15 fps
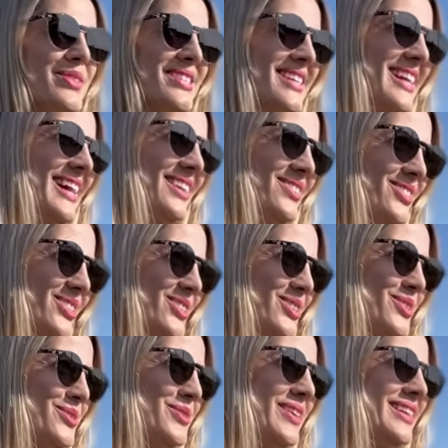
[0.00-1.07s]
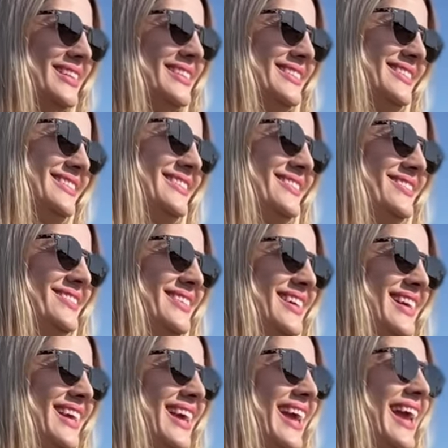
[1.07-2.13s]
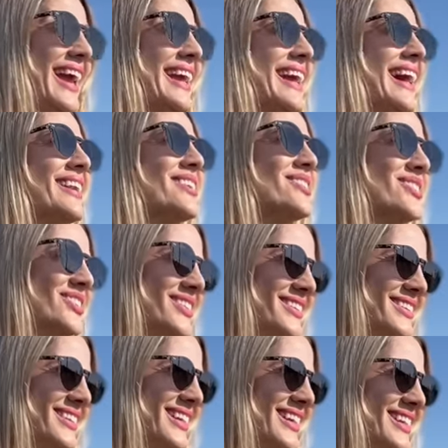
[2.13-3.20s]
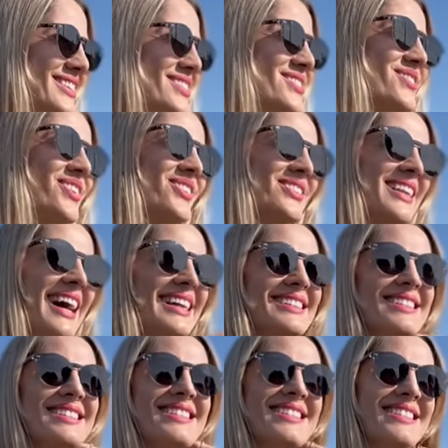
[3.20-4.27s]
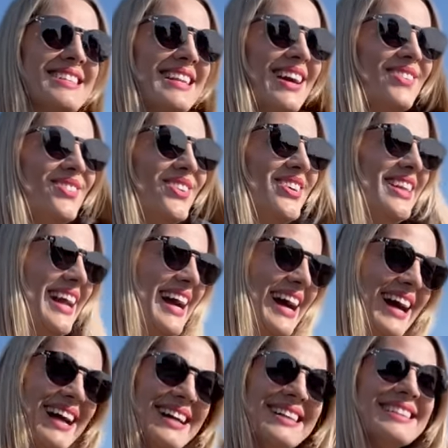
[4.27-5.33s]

de calor que eu tô falando. É calor de vontade de te namorar.